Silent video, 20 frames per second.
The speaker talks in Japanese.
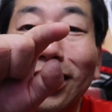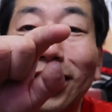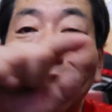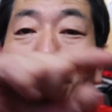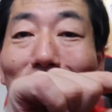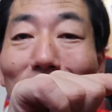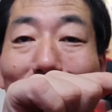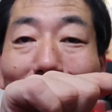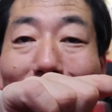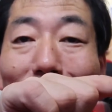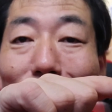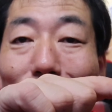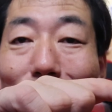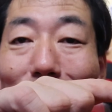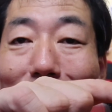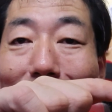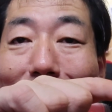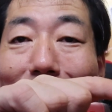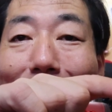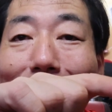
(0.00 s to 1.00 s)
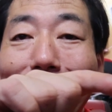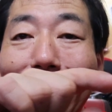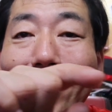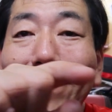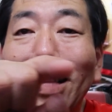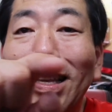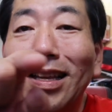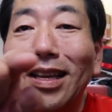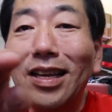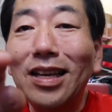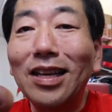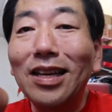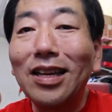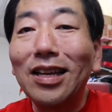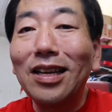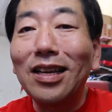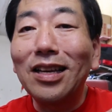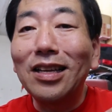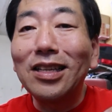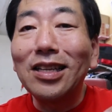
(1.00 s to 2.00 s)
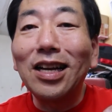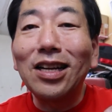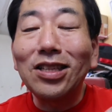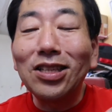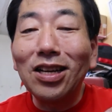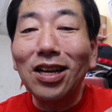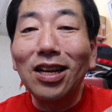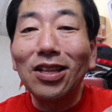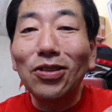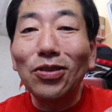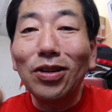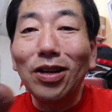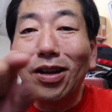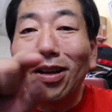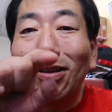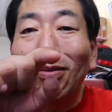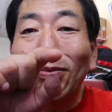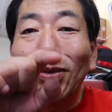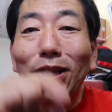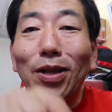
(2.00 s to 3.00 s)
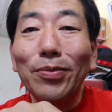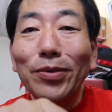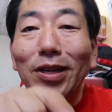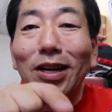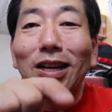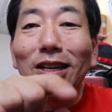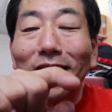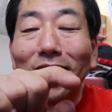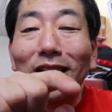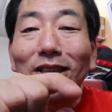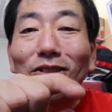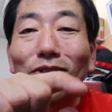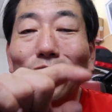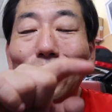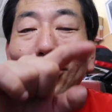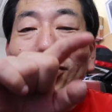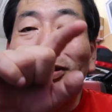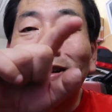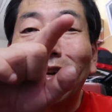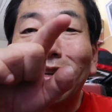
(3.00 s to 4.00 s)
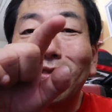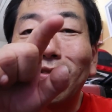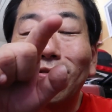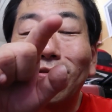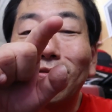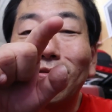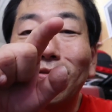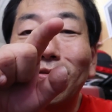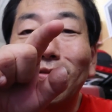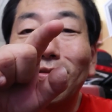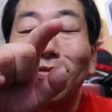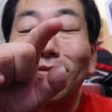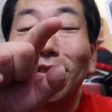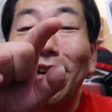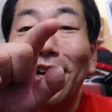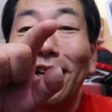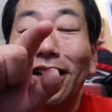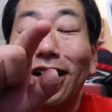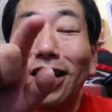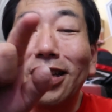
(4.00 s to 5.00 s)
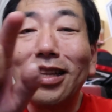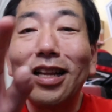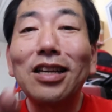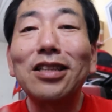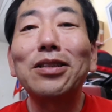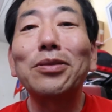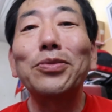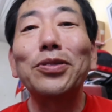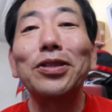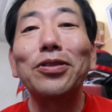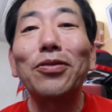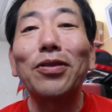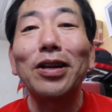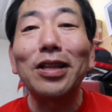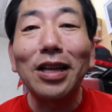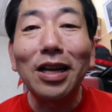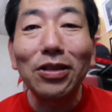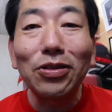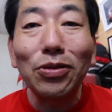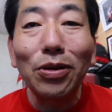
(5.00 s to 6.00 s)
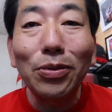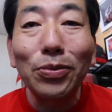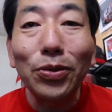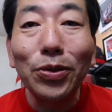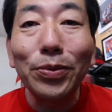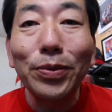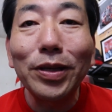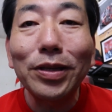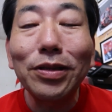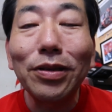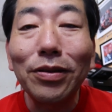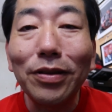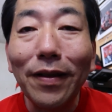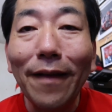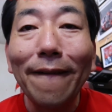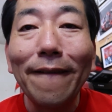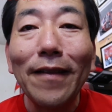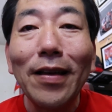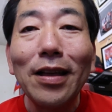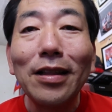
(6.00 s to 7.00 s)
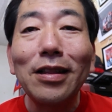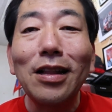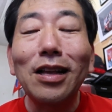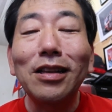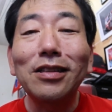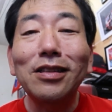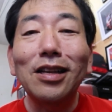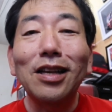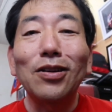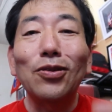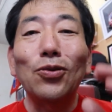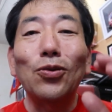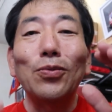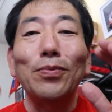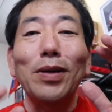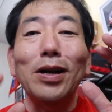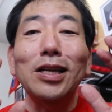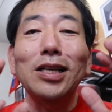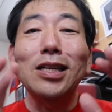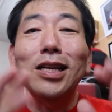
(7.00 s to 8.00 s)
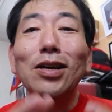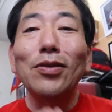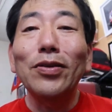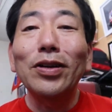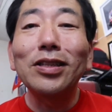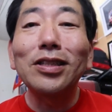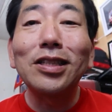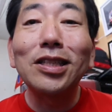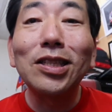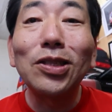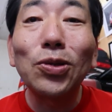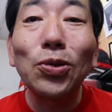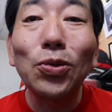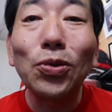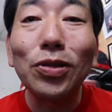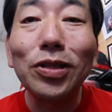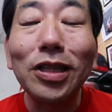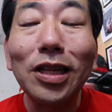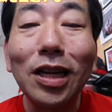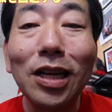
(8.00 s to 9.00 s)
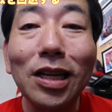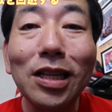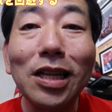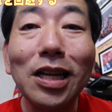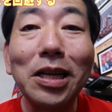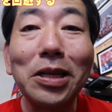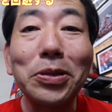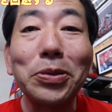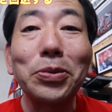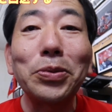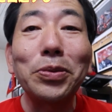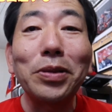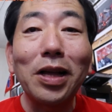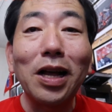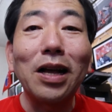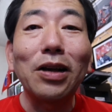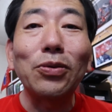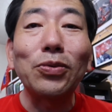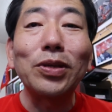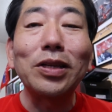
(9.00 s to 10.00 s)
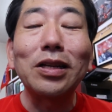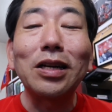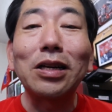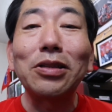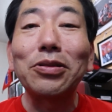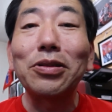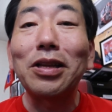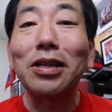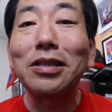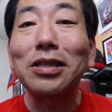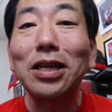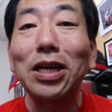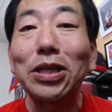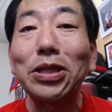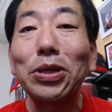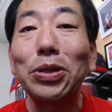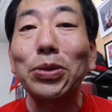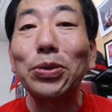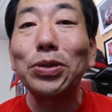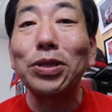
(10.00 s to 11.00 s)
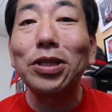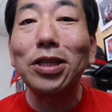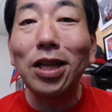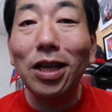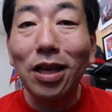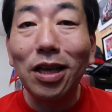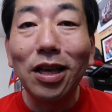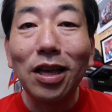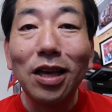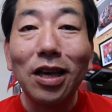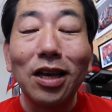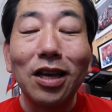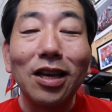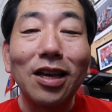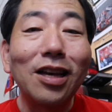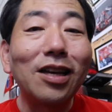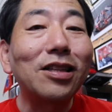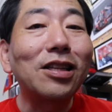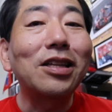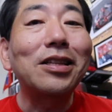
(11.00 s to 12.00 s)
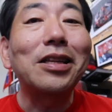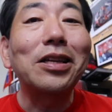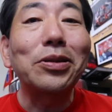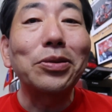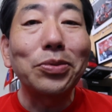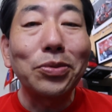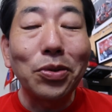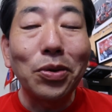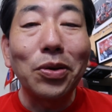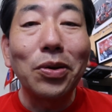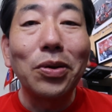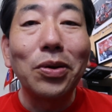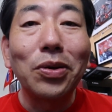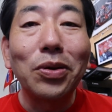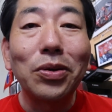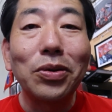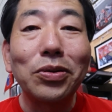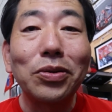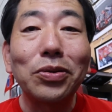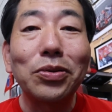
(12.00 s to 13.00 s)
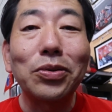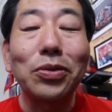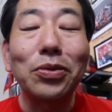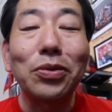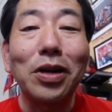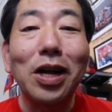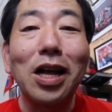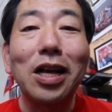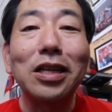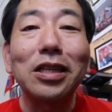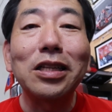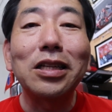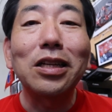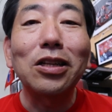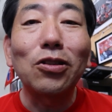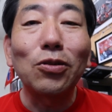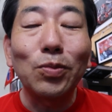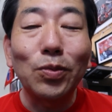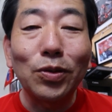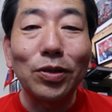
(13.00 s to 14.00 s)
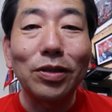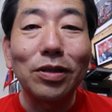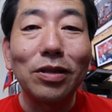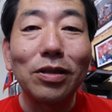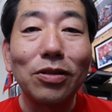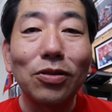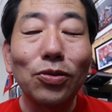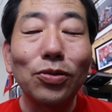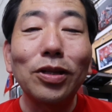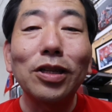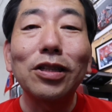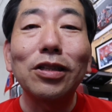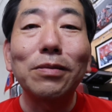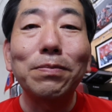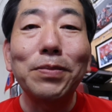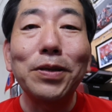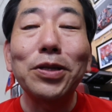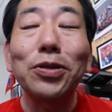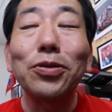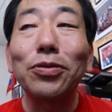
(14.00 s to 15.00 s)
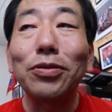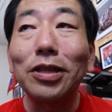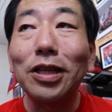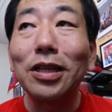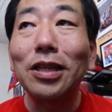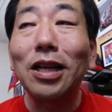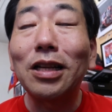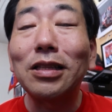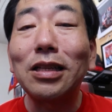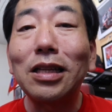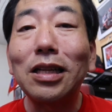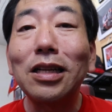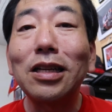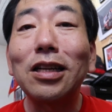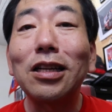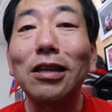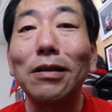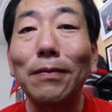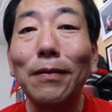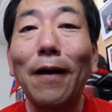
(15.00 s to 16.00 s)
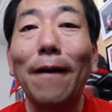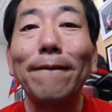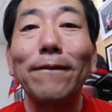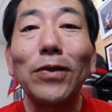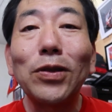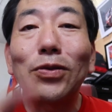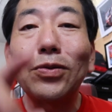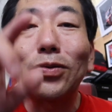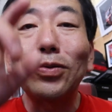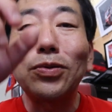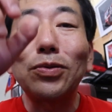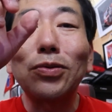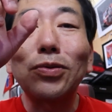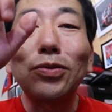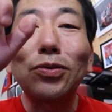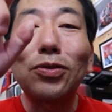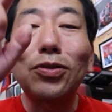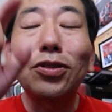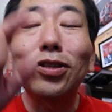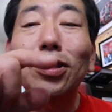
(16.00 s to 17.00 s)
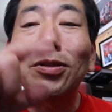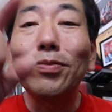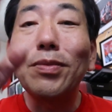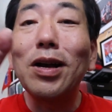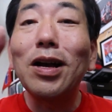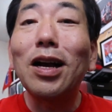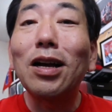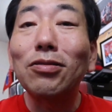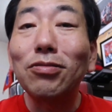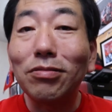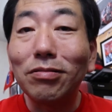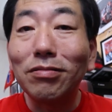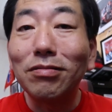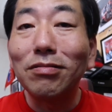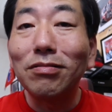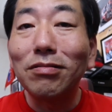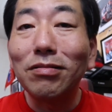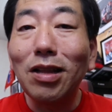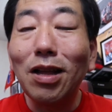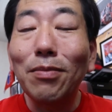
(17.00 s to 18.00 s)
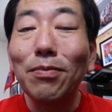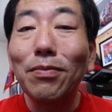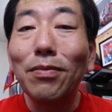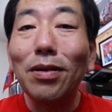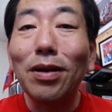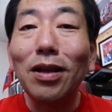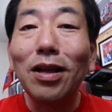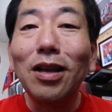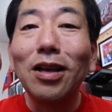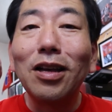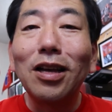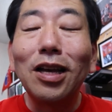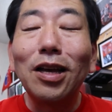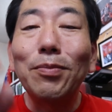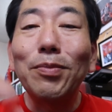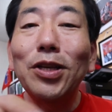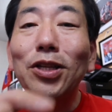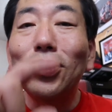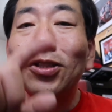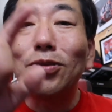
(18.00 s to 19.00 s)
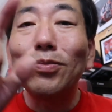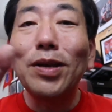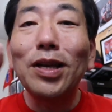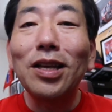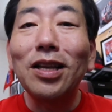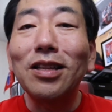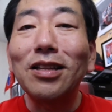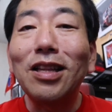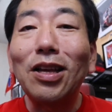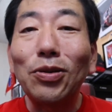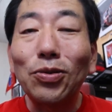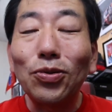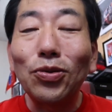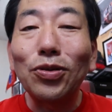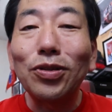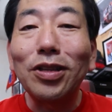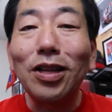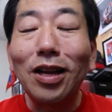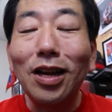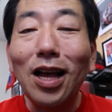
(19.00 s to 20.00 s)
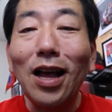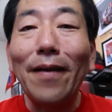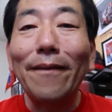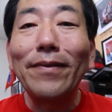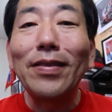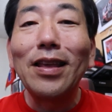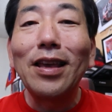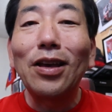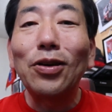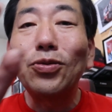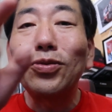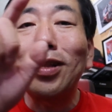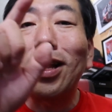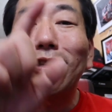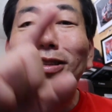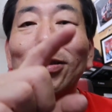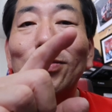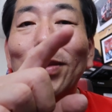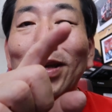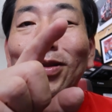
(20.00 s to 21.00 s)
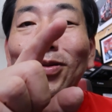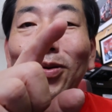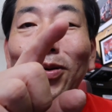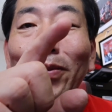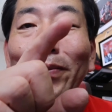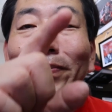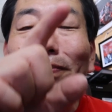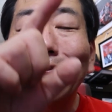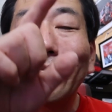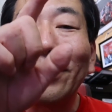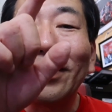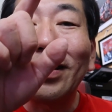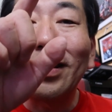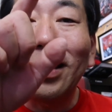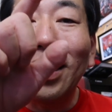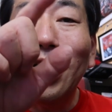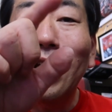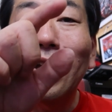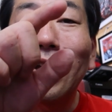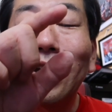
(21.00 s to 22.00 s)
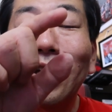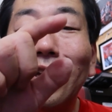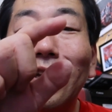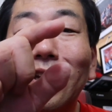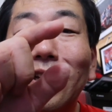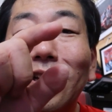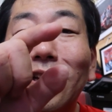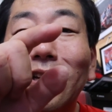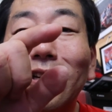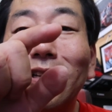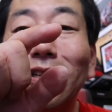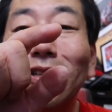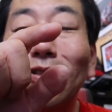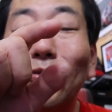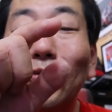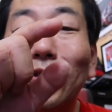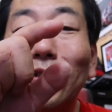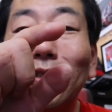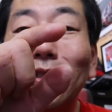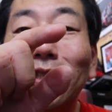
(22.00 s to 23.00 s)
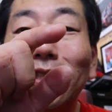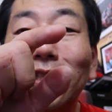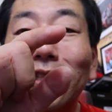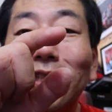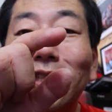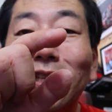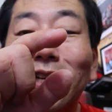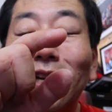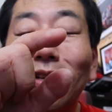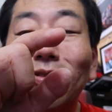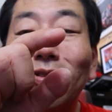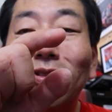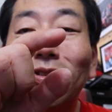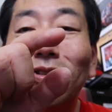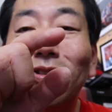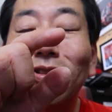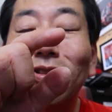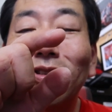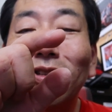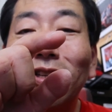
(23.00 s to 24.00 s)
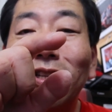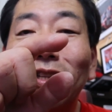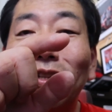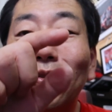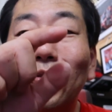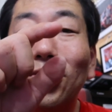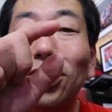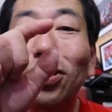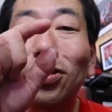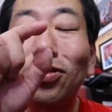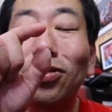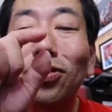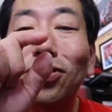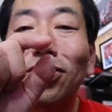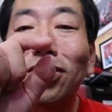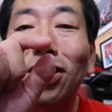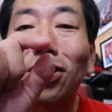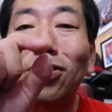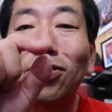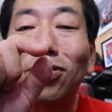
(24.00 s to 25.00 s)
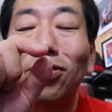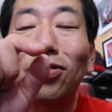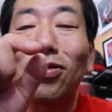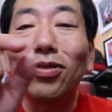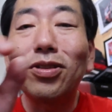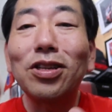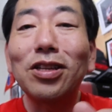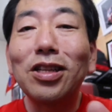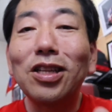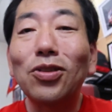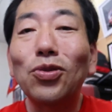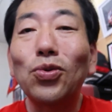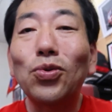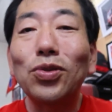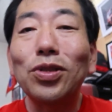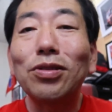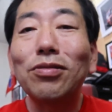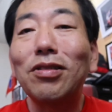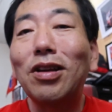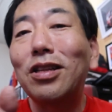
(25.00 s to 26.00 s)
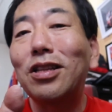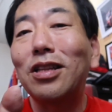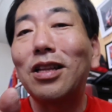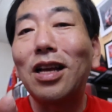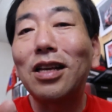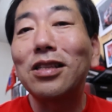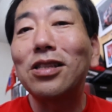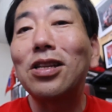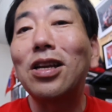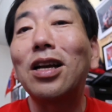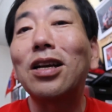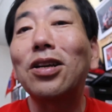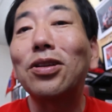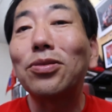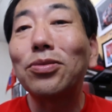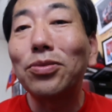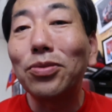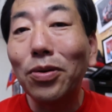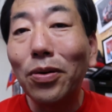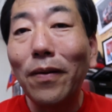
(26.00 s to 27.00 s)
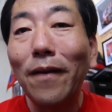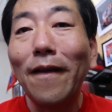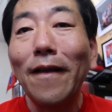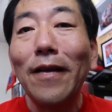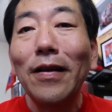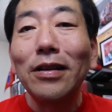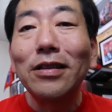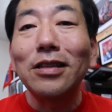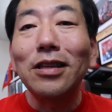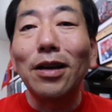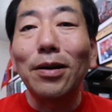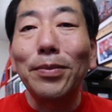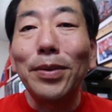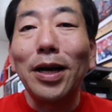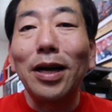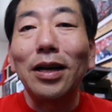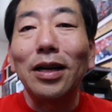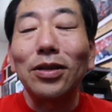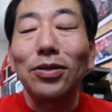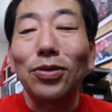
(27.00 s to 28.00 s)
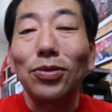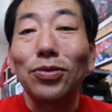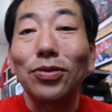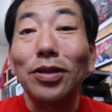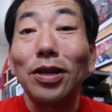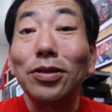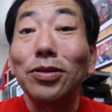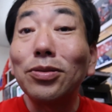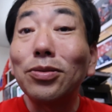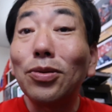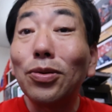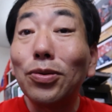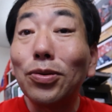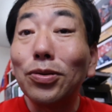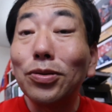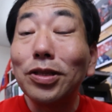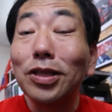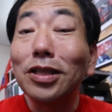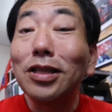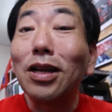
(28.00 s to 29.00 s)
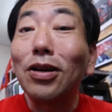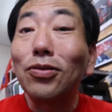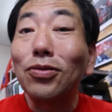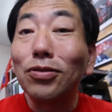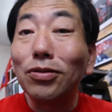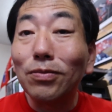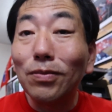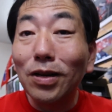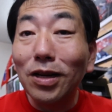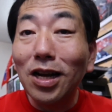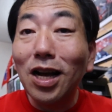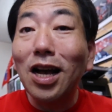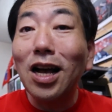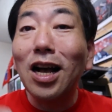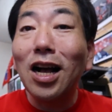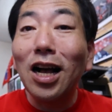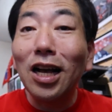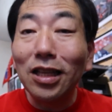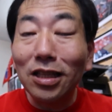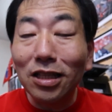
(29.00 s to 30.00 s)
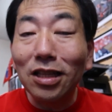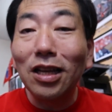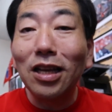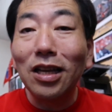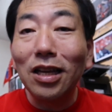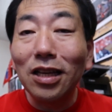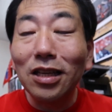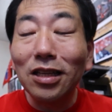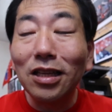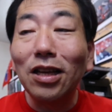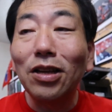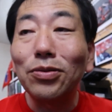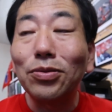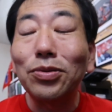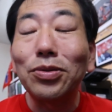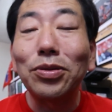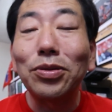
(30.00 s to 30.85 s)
西側とか、えー、東側とか南側ね、通過するぐらいから出してもいいのかなとは思いますけどね。なんせこう紛らわしいことにならないようなウインカーの出し方をして出ていくということがいいかと思います。そんなスピードをね、出さなければ、その次曲がる何番、えー、みっつめ出るとしたら、えー、ふたつめのね、えー、入り口が、入り口通過するときに同時ぐらいに出してあげると、じゃあまあ、その出るところにいた車が入っていけるっ